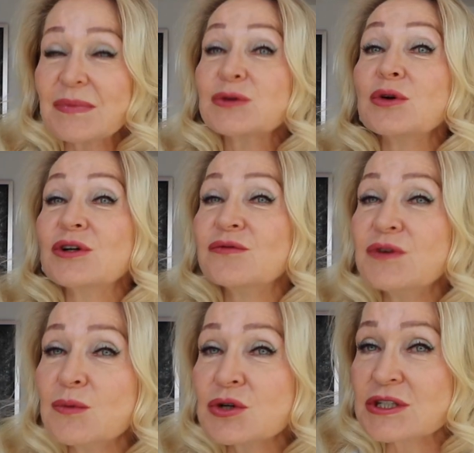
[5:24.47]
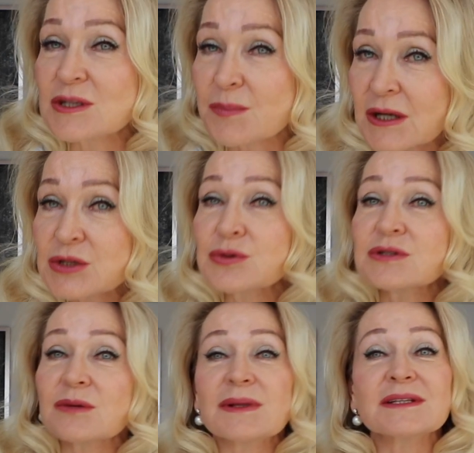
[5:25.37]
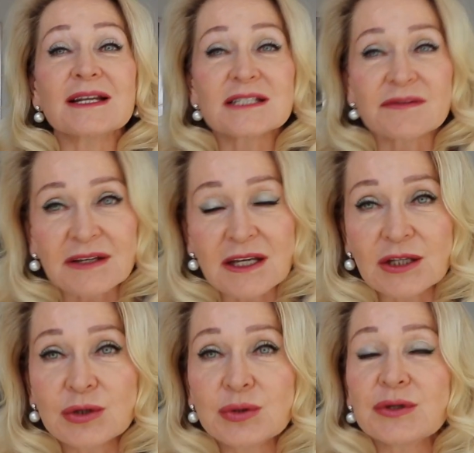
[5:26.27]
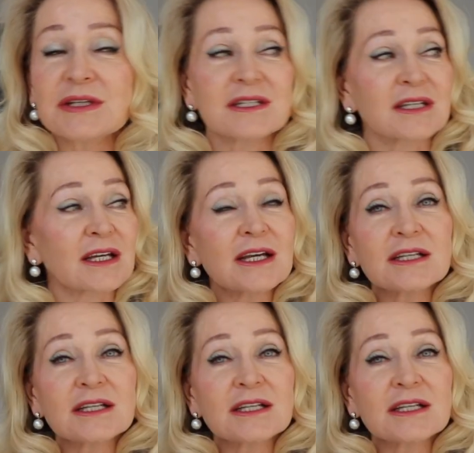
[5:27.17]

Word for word: только вы можете прочувствовать благодаря своей интуиции,